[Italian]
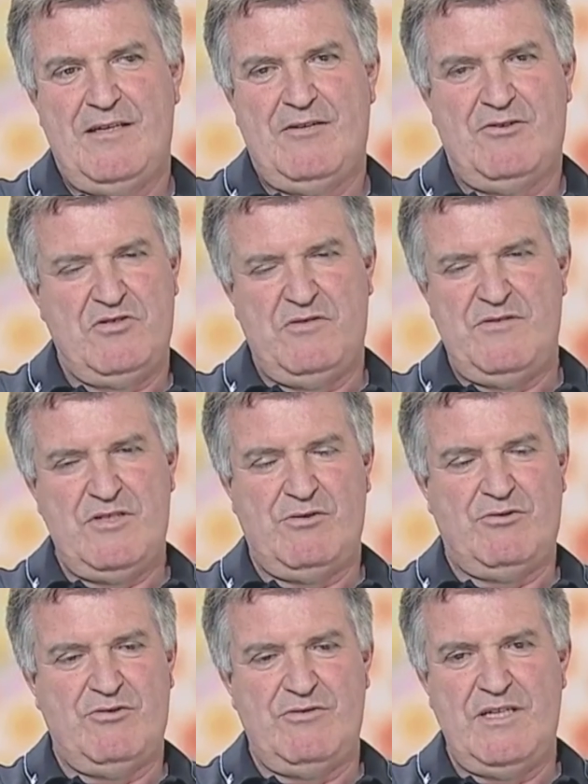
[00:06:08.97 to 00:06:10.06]
Oggi ho visto
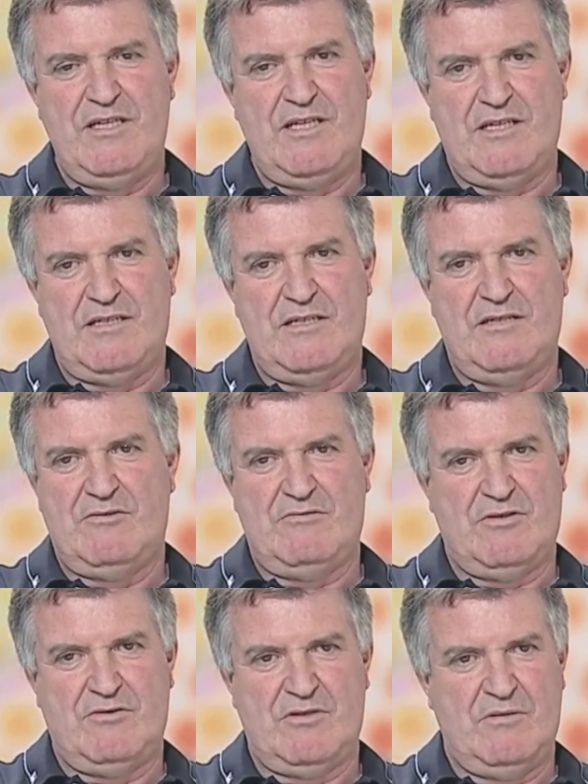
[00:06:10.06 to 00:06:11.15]
Tonini che ha detto una
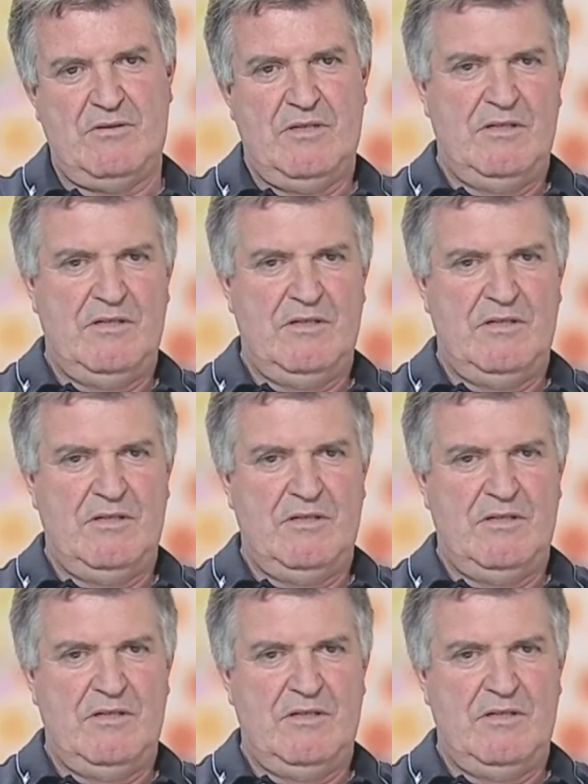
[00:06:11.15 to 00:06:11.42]
cosa